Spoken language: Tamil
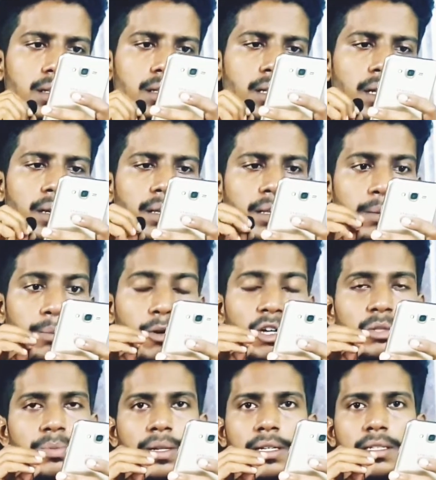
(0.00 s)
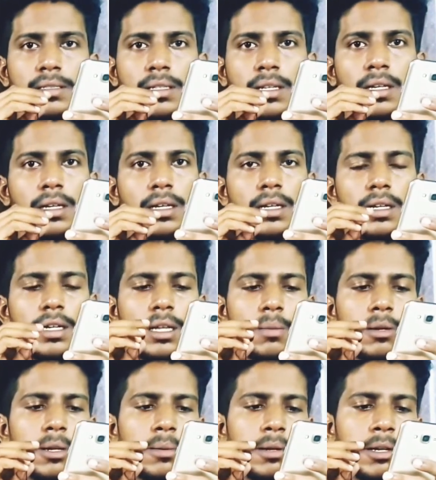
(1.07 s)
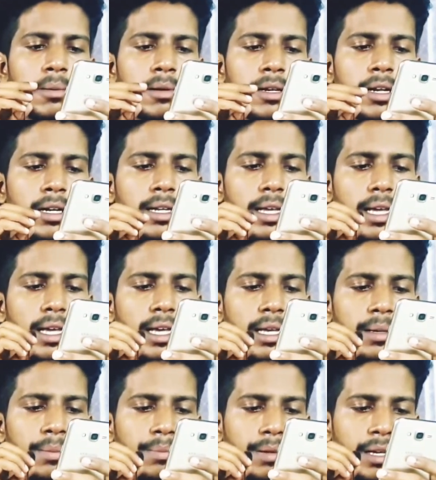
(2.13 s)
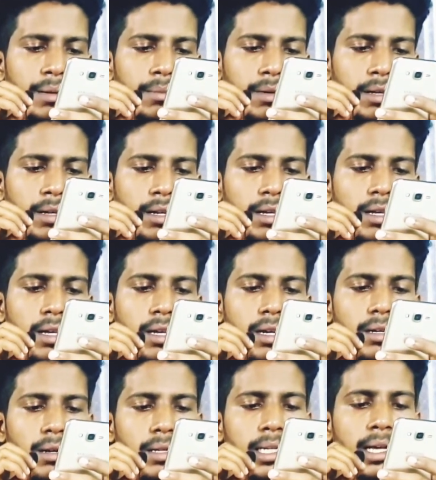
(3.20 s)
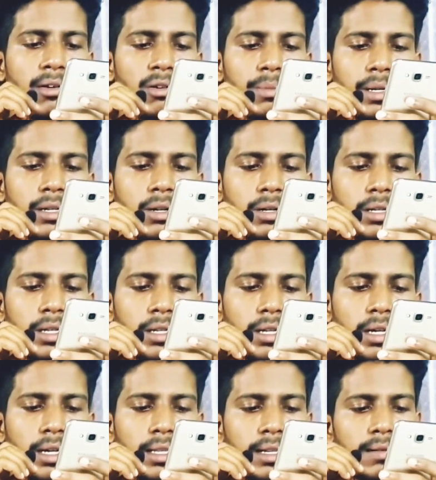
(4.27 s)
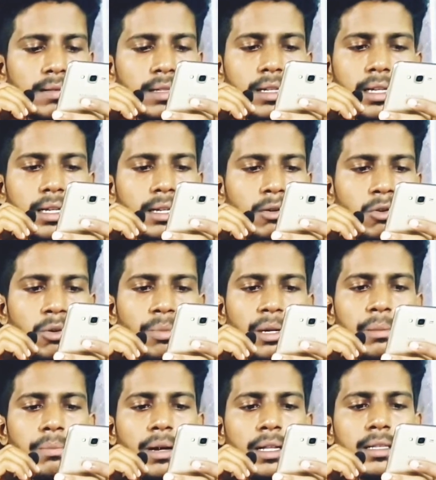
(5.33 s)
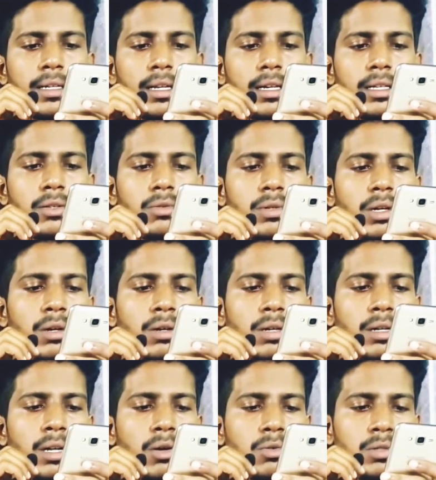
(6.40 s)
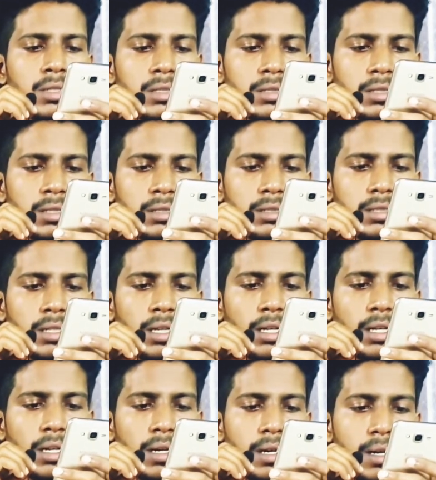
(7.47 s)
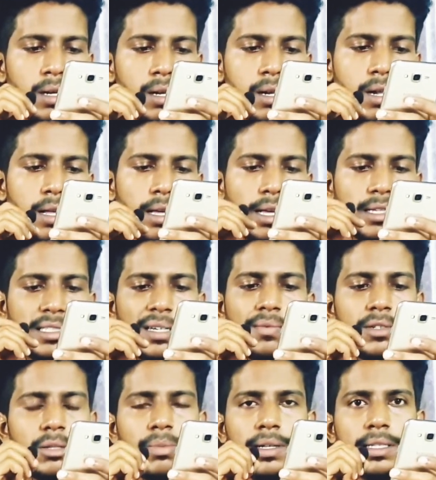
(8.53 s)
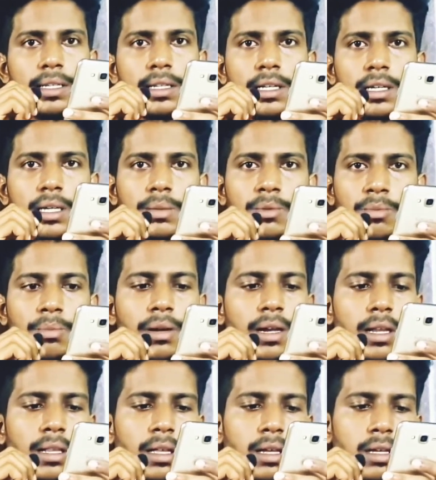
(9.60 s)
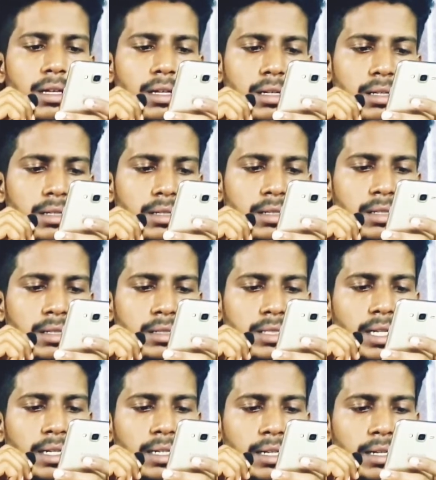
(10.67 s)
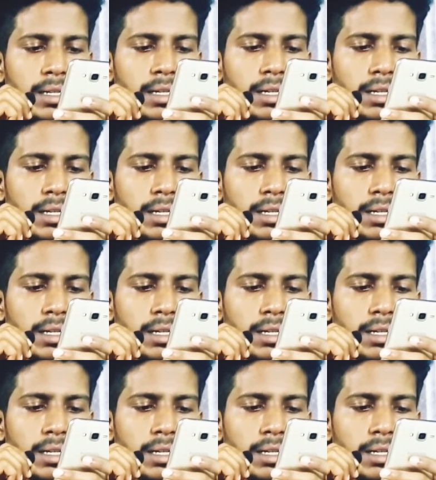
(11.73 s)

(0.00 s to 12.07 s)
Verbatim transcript: தென் ப்ராஸ்பெக்டஸ் இருக்குது டபிள்யூ டபிள்யூ டபிள்யூ டாட் ஏஐபிஎம்ஆர் டாட் கவர்மெண்ட் டாட் இன் அதில் வந்து நீங்கள் டவுன்லோட் பண்ணி பார்த்துக்கலாம் எதுவும் ட டவுட்ஸ் இருந்துச்சுன்னா எக்ஸாம் வந்து பார்த்திங்கன்னா மும்பையில் தான் சென்டரு